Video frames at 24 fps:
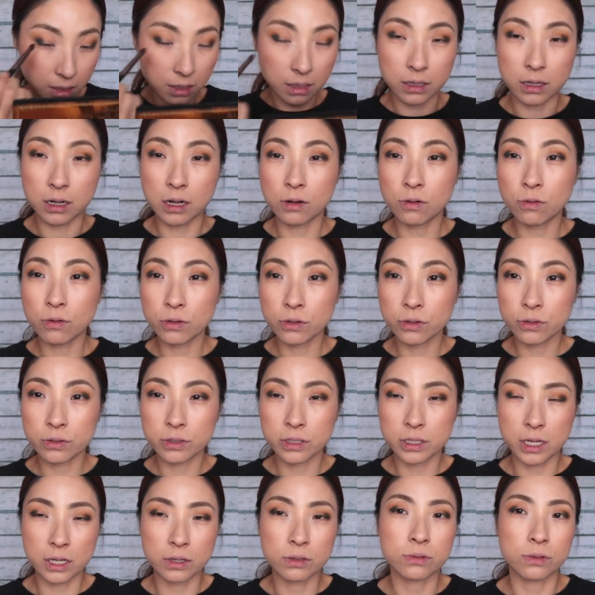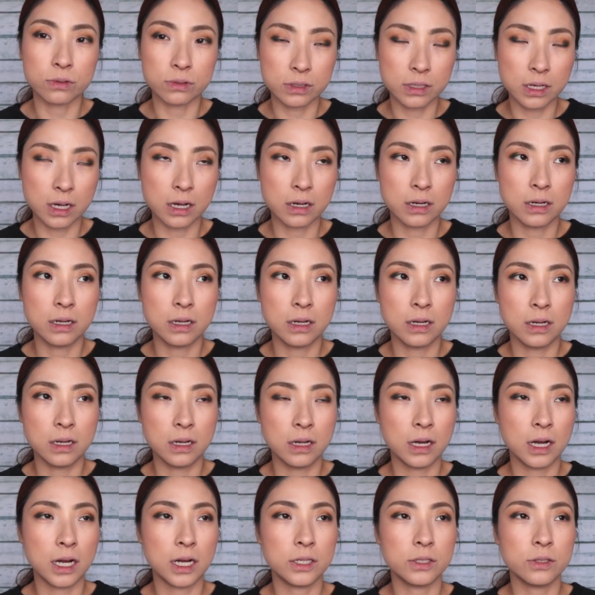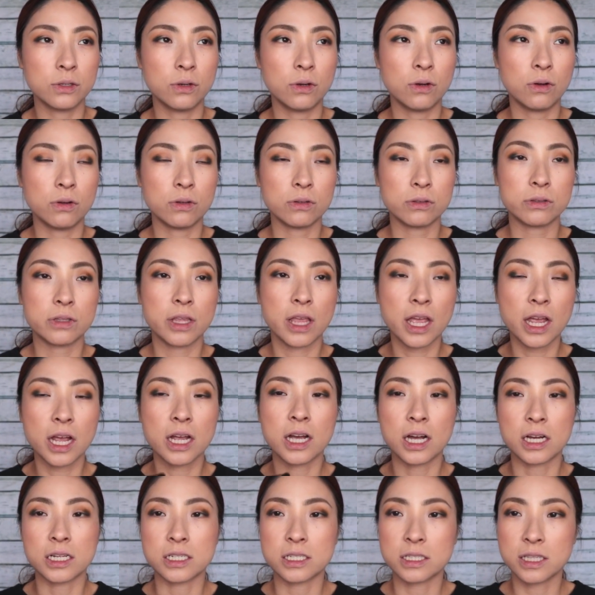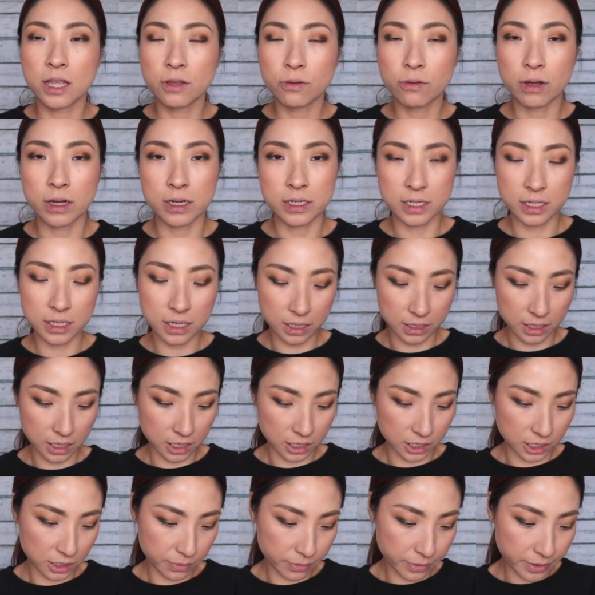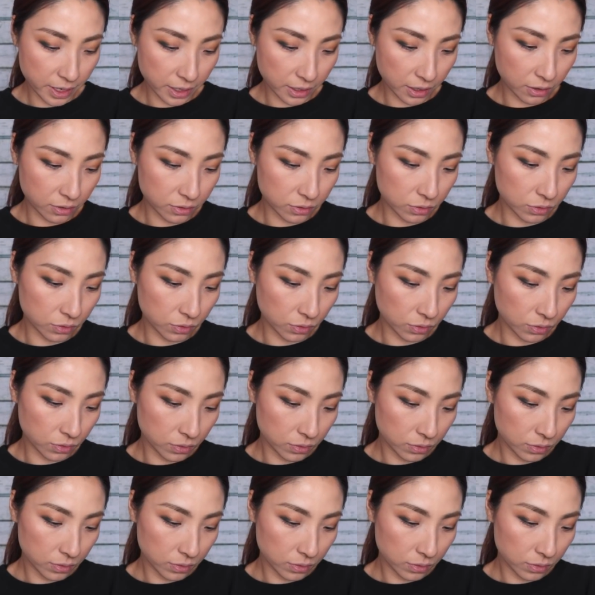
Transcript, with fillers: で過呼吸になるとさ、あの手が手と足がねしびれてくるの